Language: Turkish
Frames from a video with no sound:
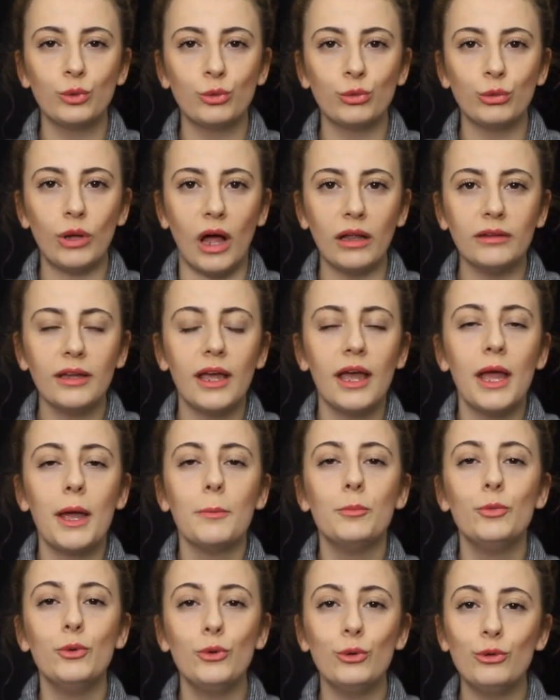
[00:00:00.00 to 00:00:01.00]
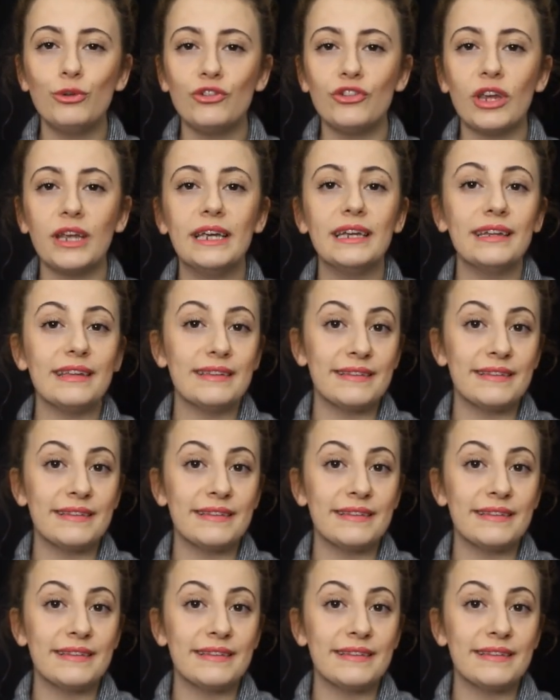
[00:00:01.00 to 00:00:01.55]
kurulan büyülü şehir